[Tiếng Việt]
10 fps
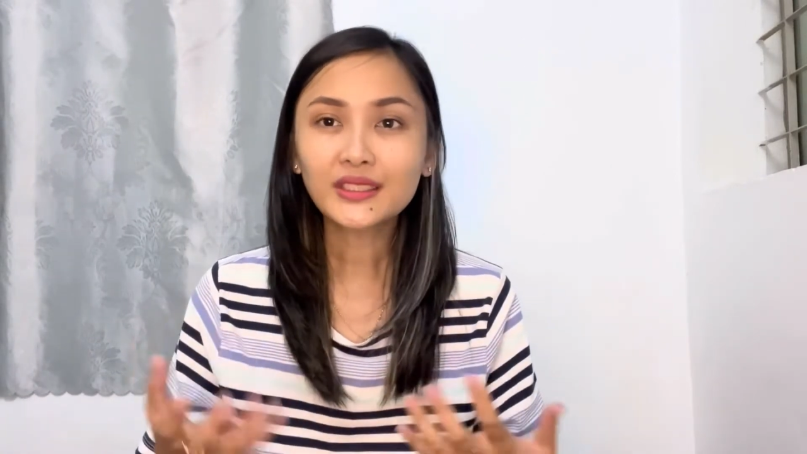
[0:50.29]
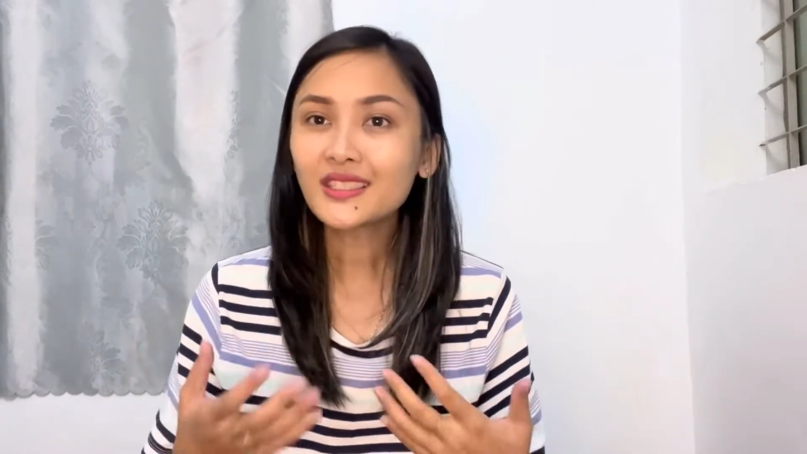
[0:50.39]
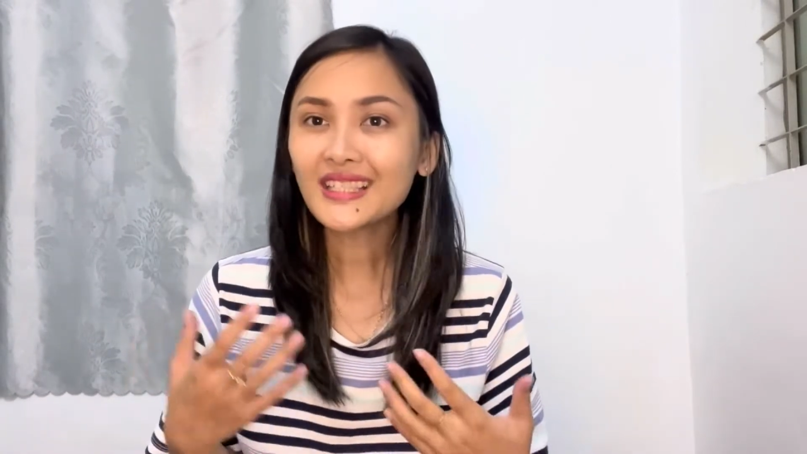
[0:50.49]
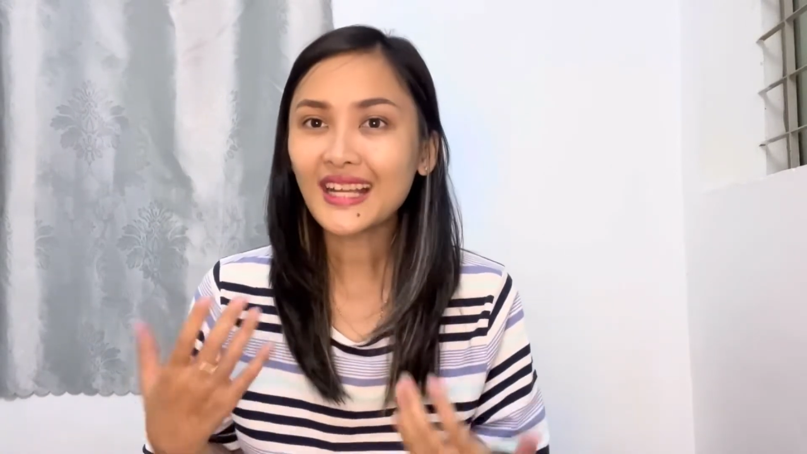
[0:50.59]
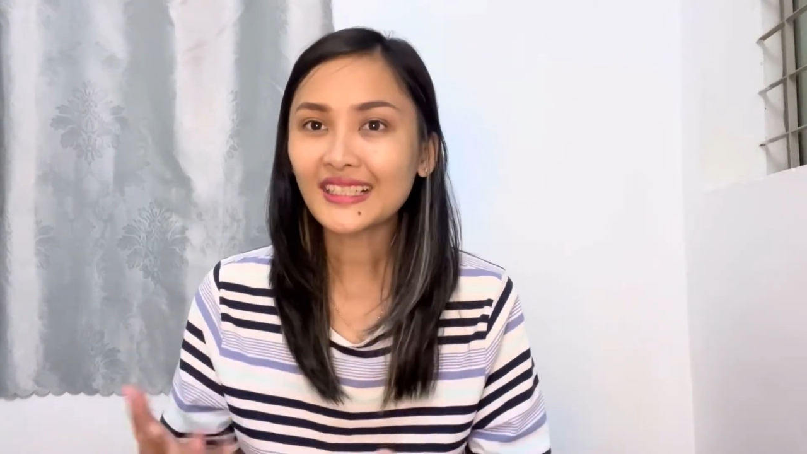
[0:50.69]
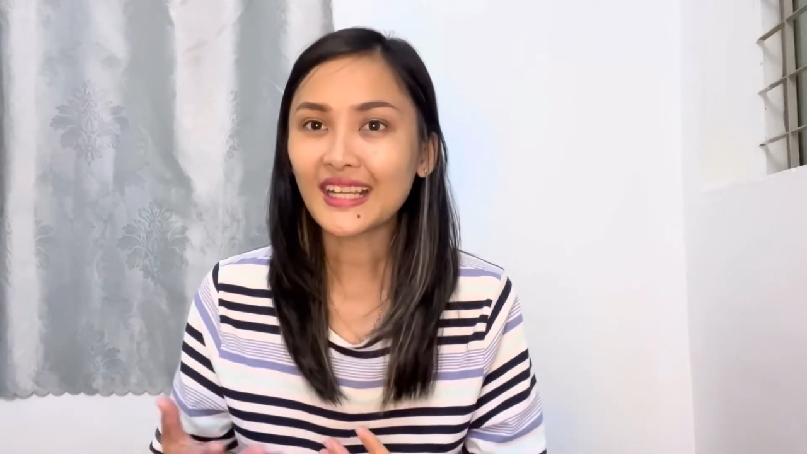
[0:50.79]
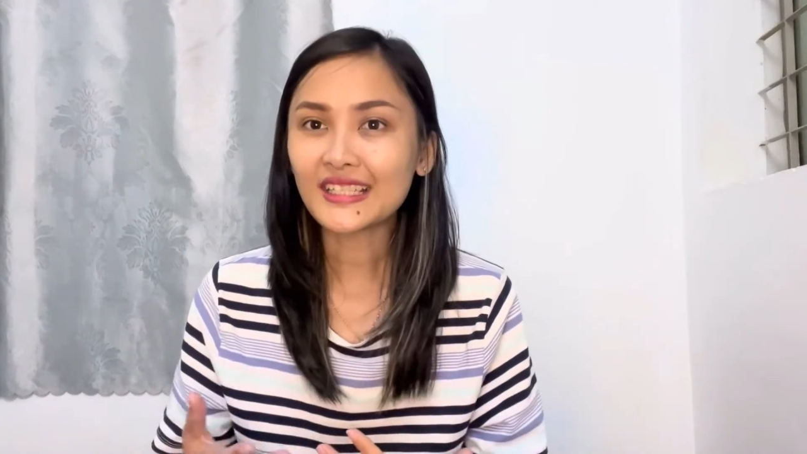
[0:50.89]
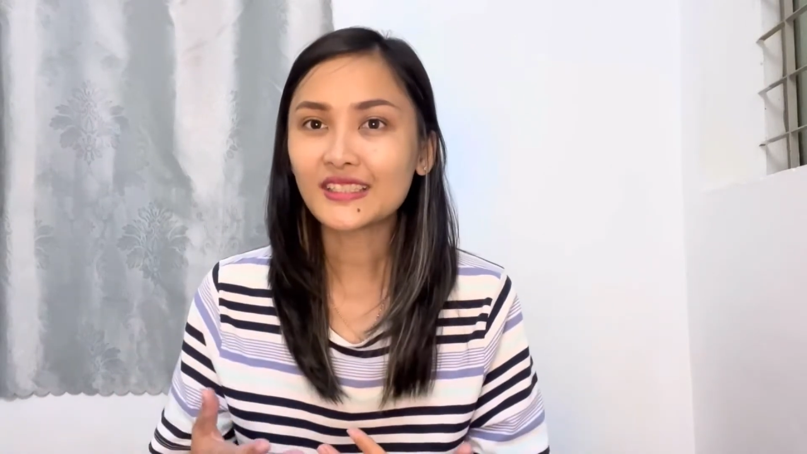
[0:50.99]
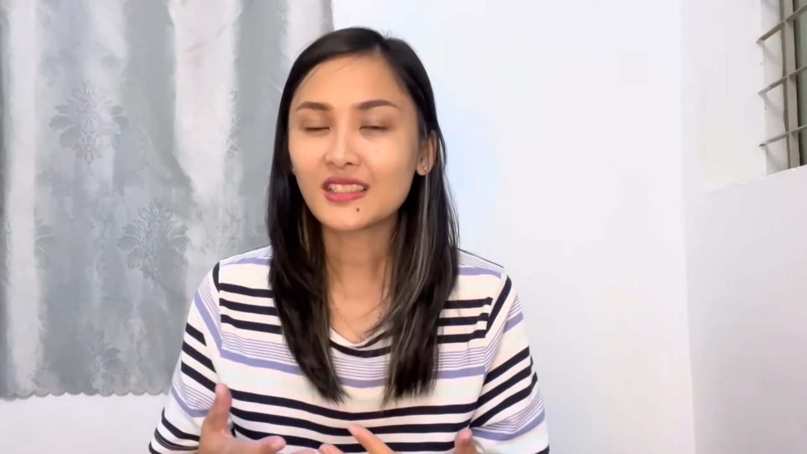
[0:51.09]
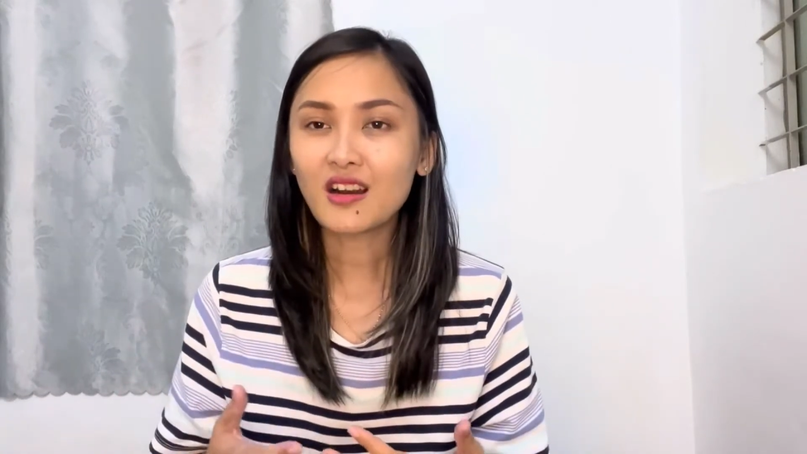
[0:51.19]
tính năng
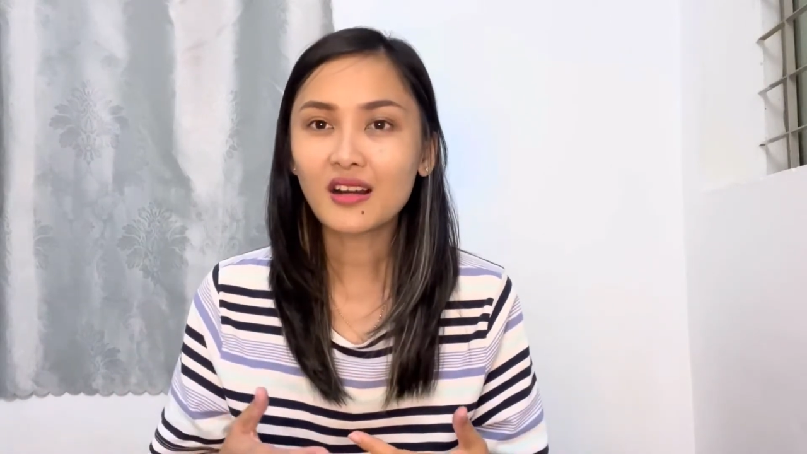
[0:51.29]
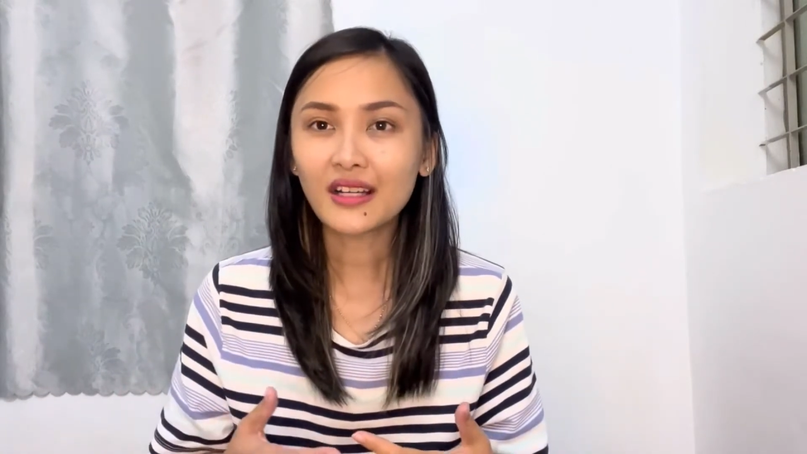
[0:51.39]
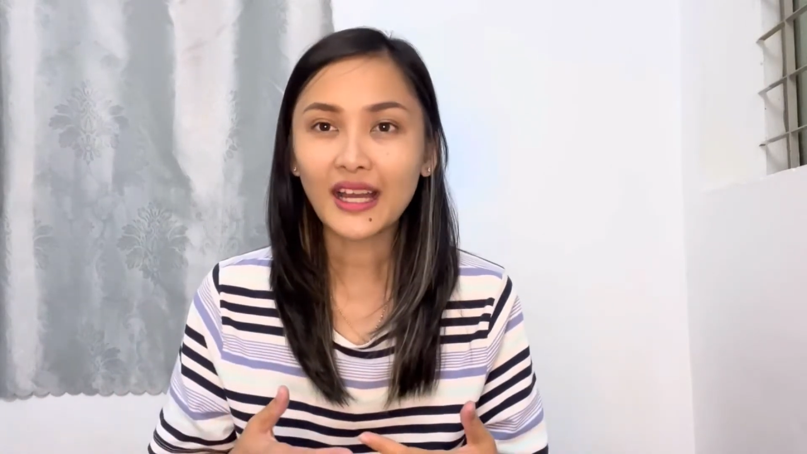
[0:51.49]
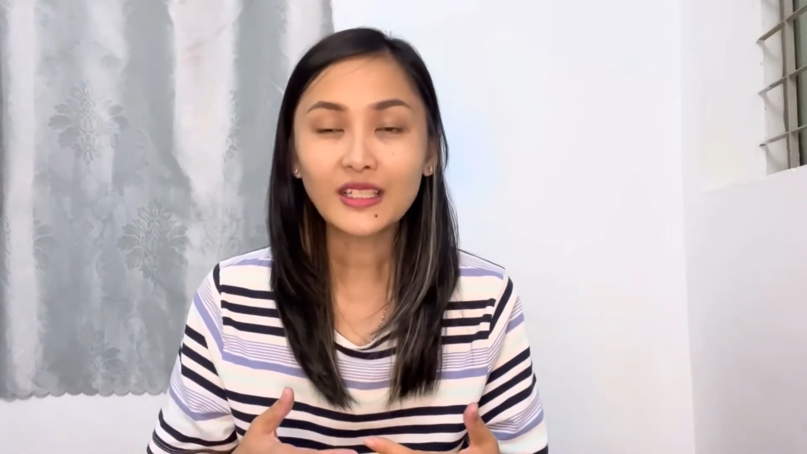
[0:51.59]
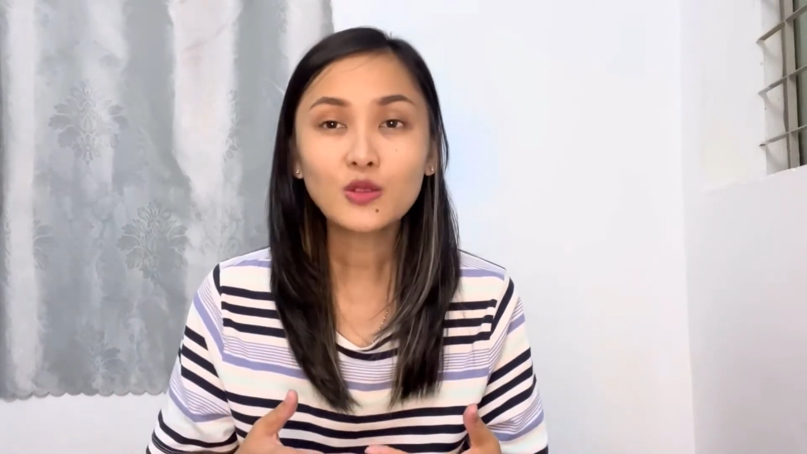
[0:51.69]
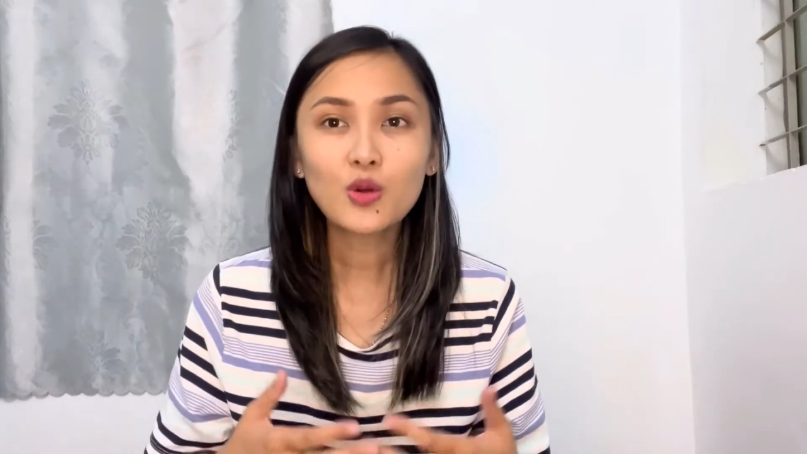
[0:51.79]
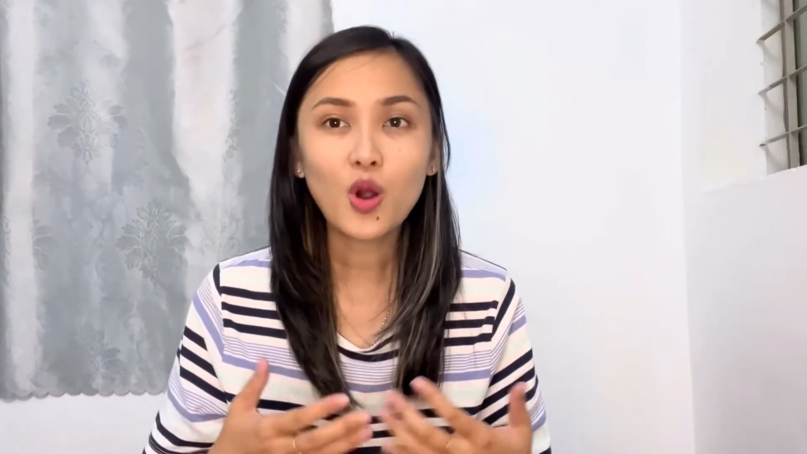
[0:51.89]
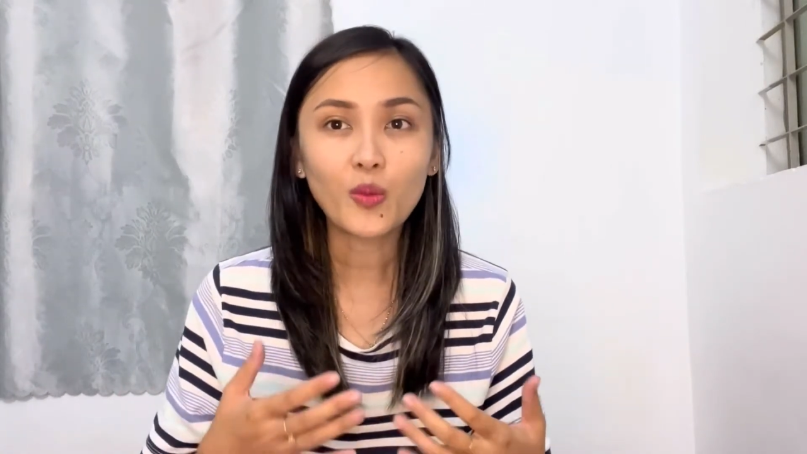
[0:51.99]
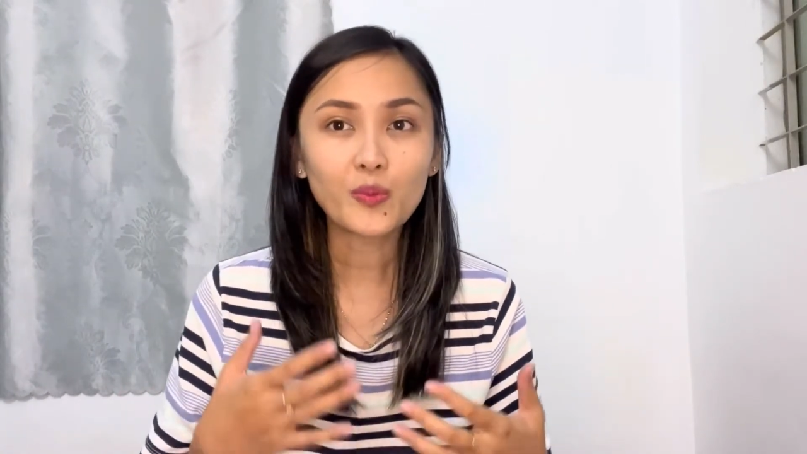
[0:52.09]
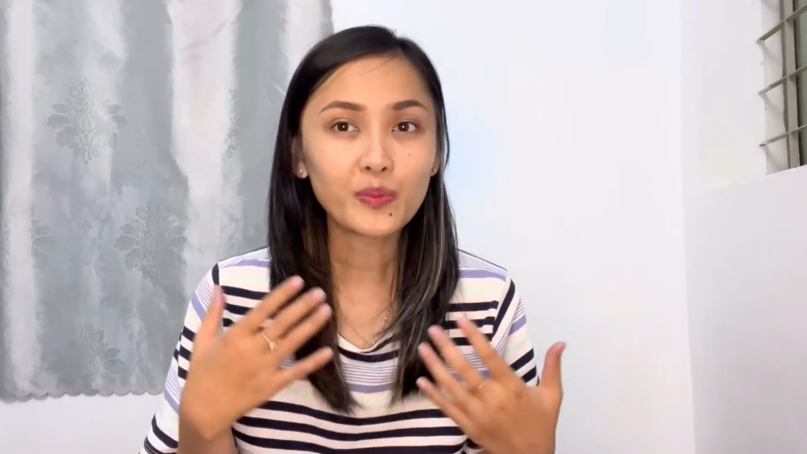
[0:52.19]
này cho cái
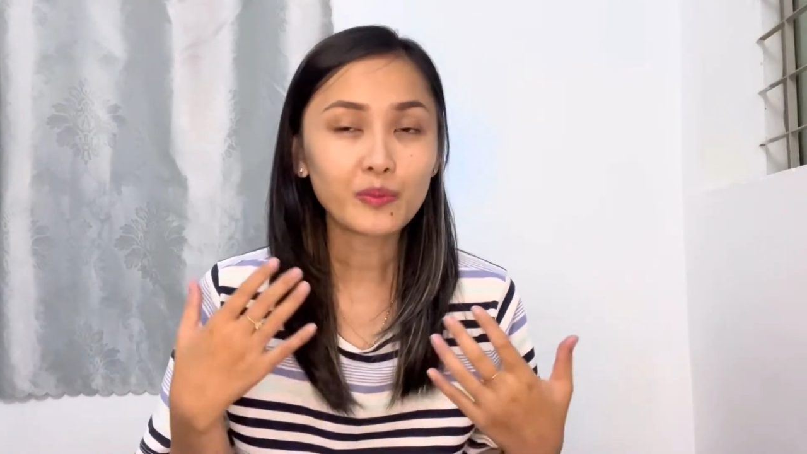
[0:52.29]
Google